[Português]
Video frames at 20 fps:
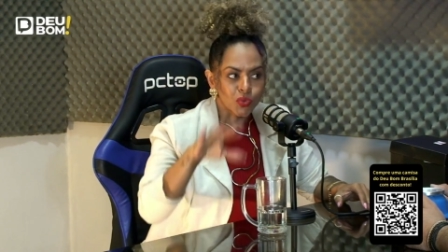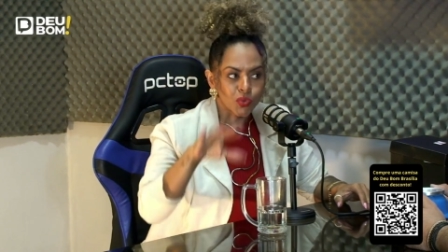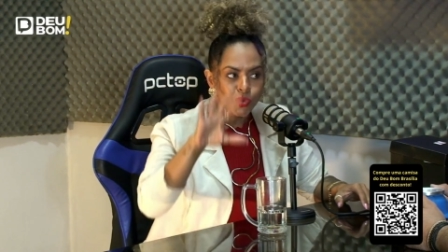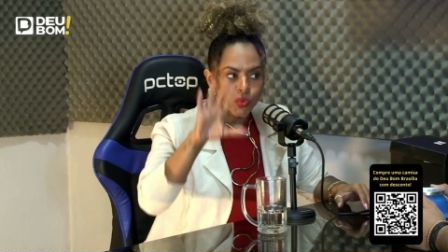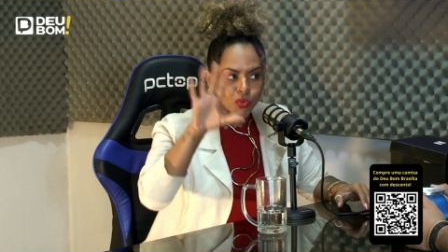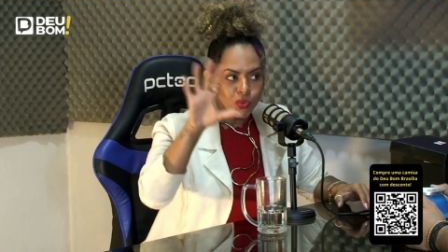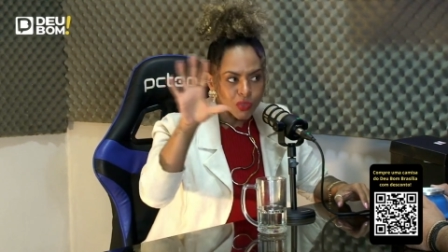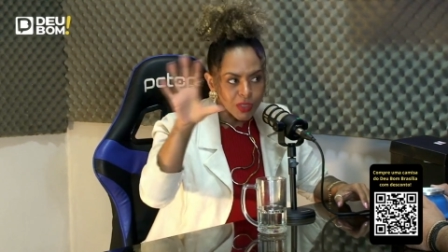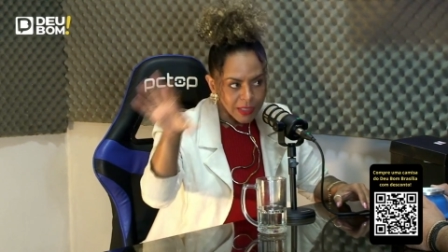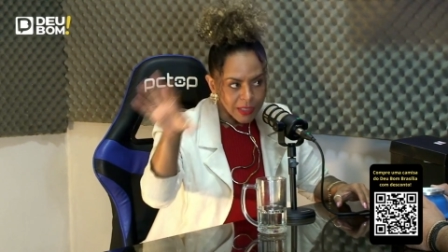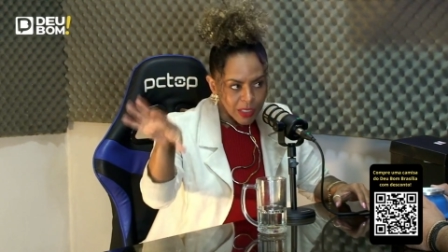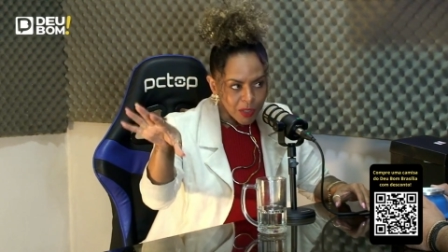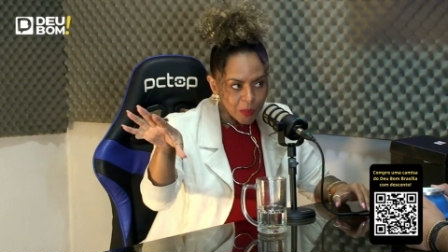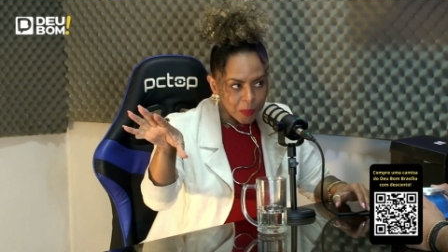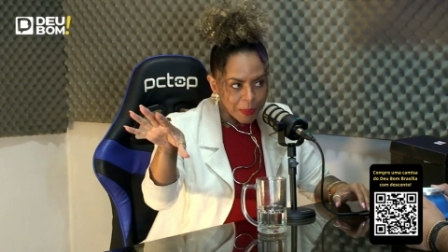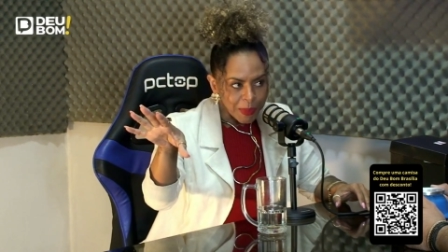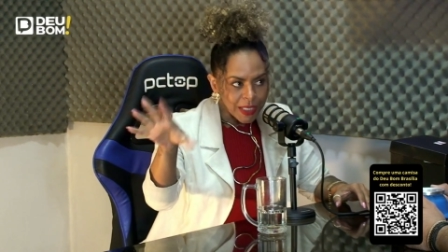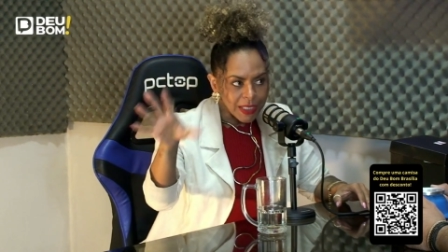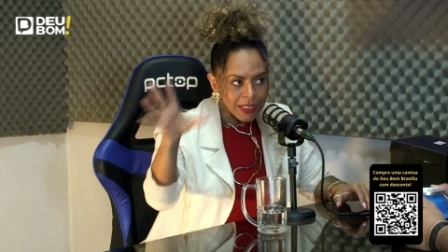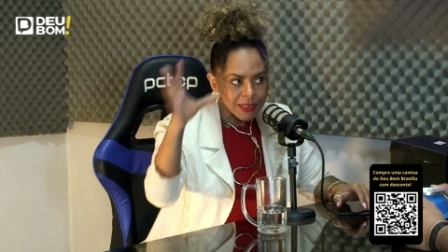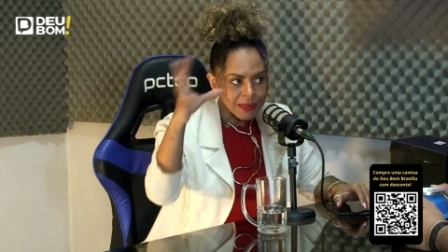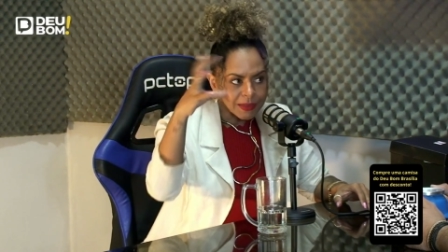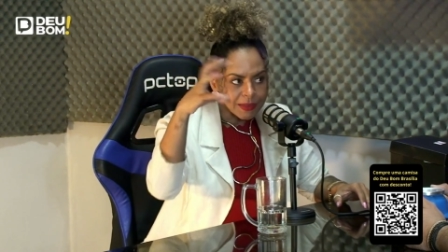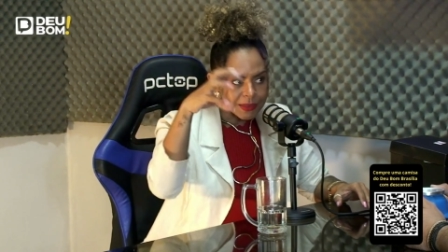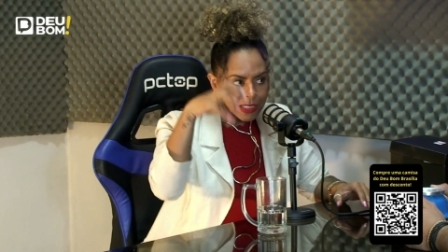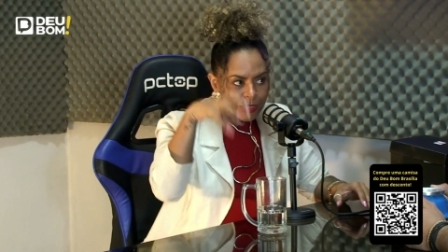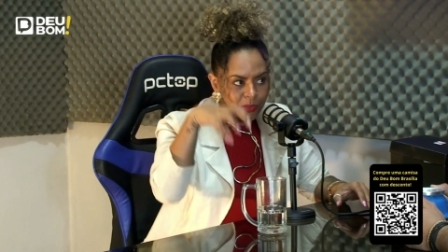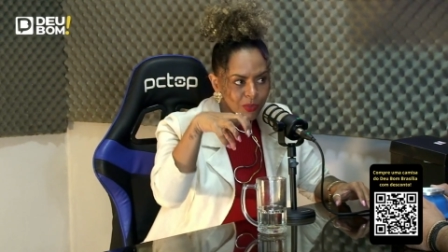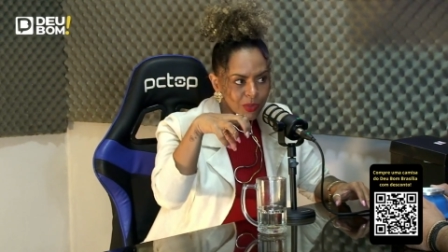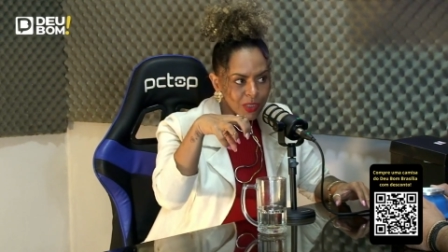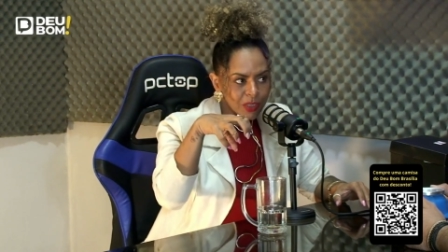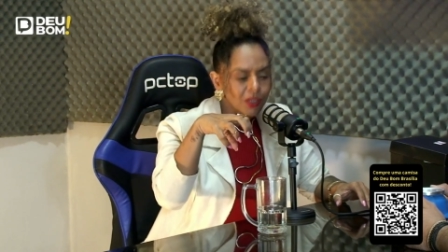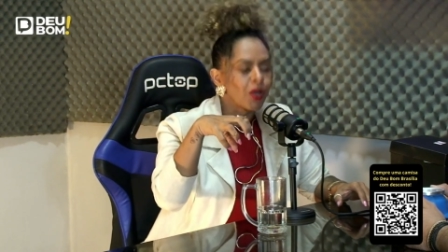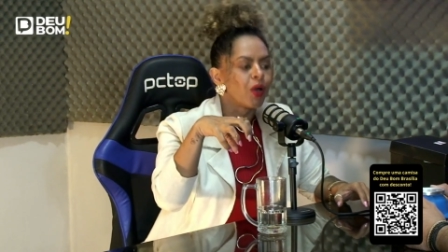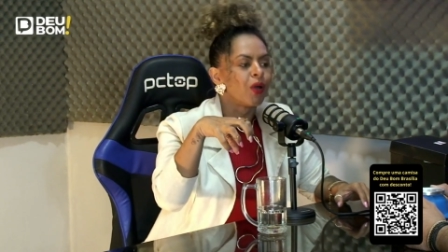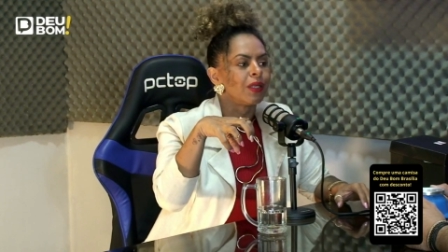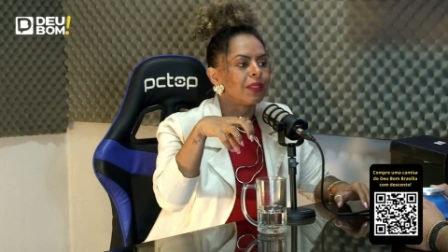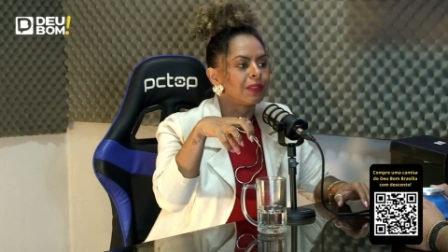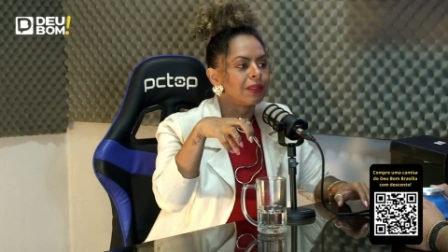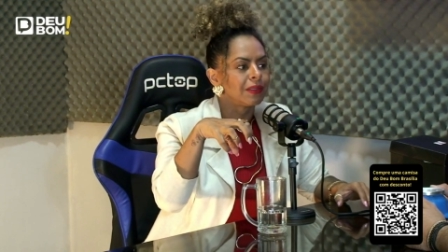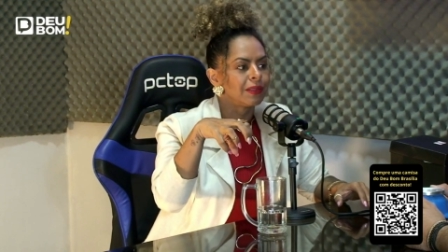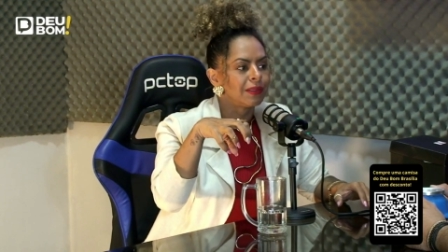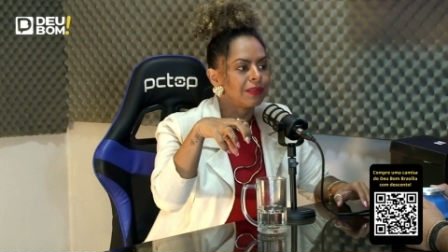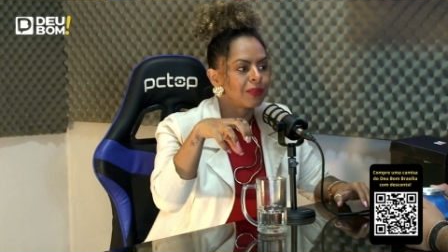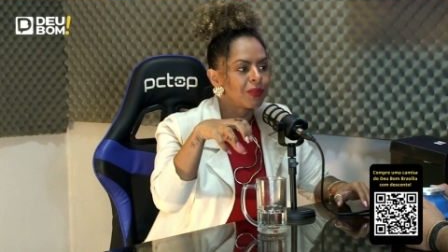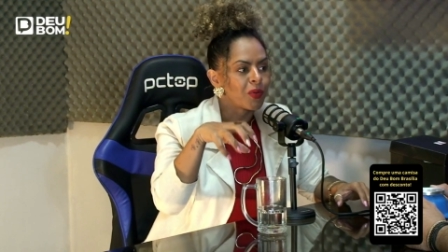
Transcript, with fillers: tudo que tem no pênis tem no clitóris.